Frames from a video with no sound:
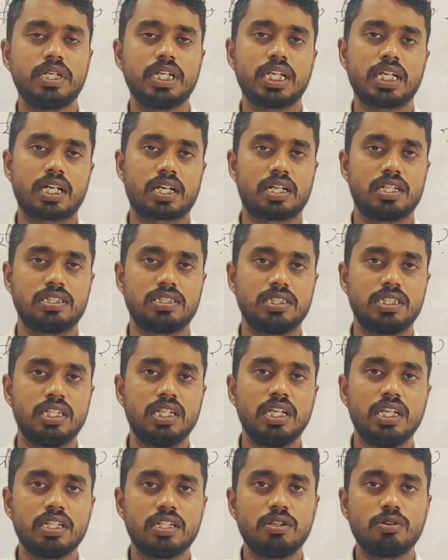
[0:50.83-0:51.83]
में करना चाहिए
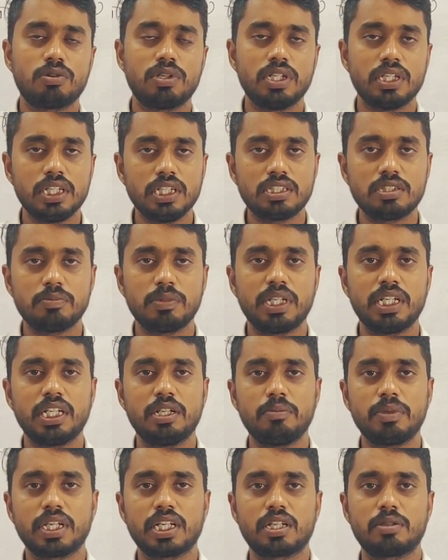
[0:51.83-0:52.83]
क्योंकि इस
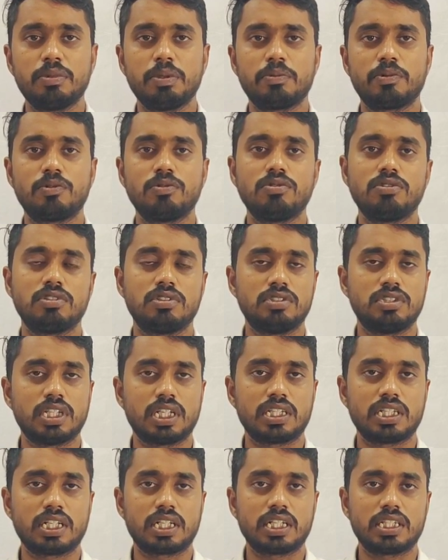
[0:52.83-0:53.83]
महीने में गर्मी बहुत
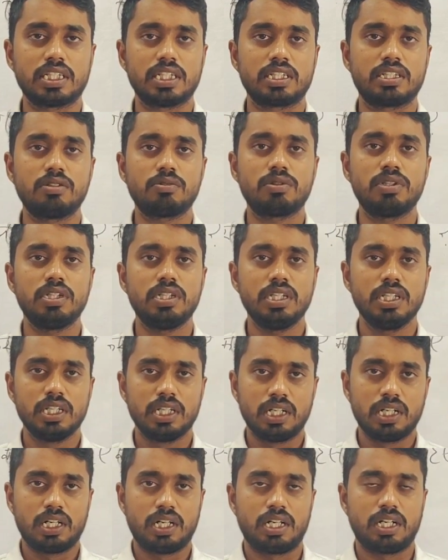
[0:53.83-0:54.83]
ज़्यादा रहता है क्योंकि
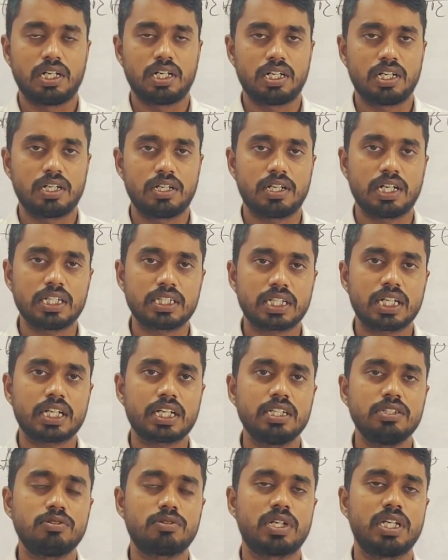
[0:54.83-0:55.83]

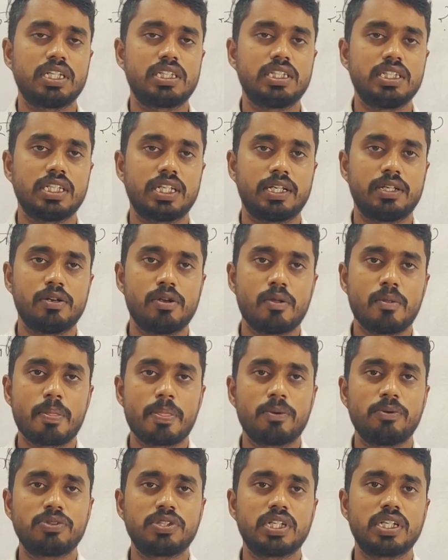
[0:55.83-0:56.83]
अदरक की जो खेती है
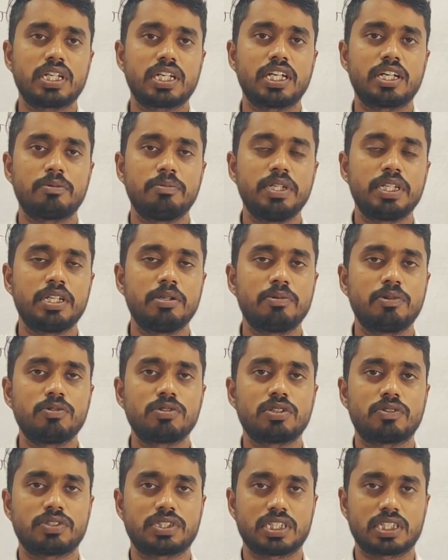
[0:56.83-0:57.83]
उसे गर्मी की
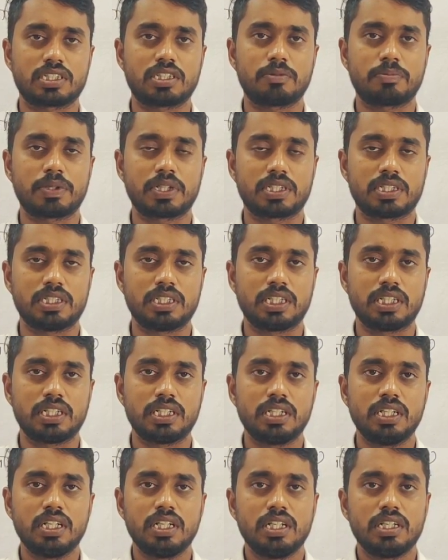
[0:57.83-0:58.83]
बहुत आवश्यकता पड़ती है
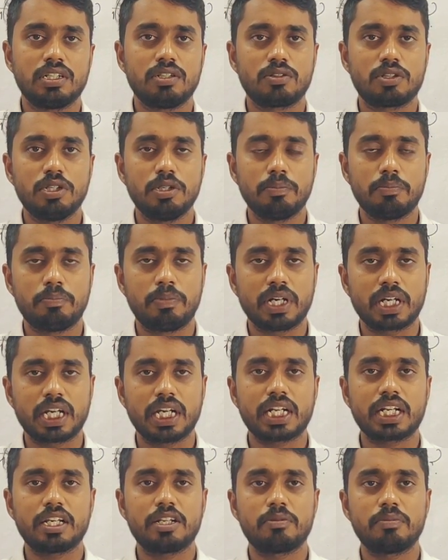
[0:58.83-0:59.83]
क्योंकि
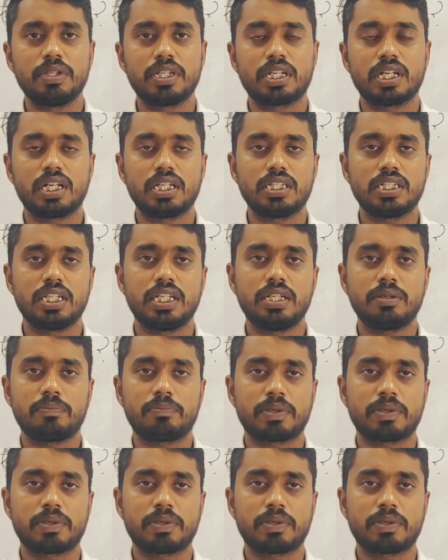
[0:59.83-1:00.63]
बगैर गर्मी का ये